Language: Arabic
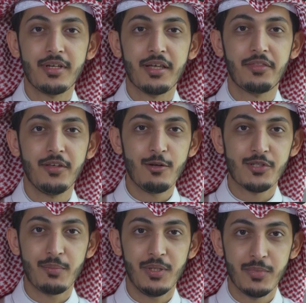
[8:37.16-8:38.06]
ان 72%
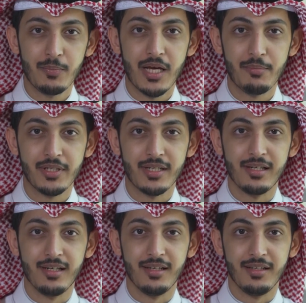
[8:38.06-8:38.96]
من
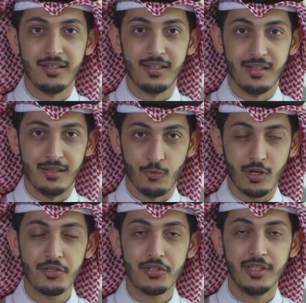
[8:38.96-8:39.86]

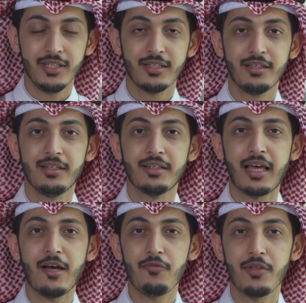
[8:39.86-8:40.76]
المراجعين
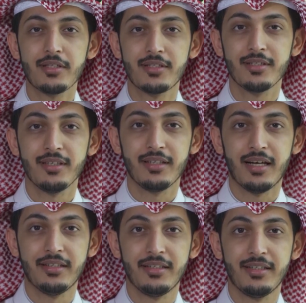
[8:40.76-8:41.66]
انخفضت
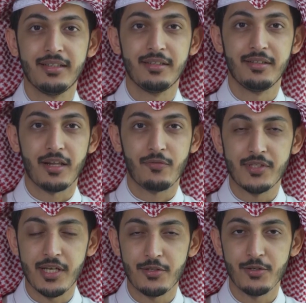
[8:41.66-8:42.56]
يعني
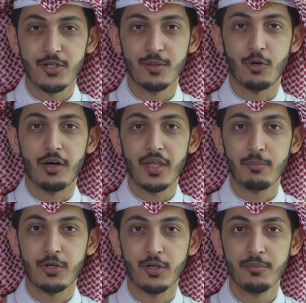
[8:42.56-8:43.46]
نرفزتهم
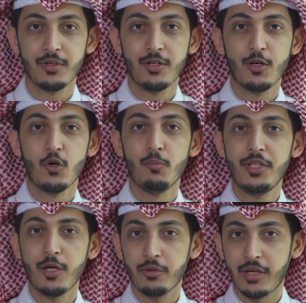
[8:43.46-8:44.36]
غضبهم
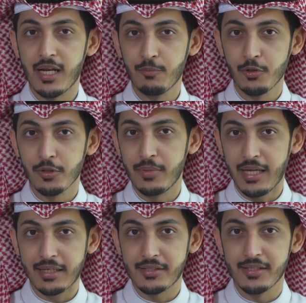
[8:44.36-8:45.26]
وبداوا يكلمون
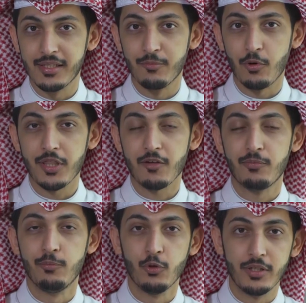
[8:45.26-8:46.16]
بالعكس الموظف
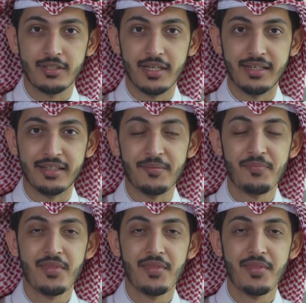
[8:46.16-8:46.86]
بود يعني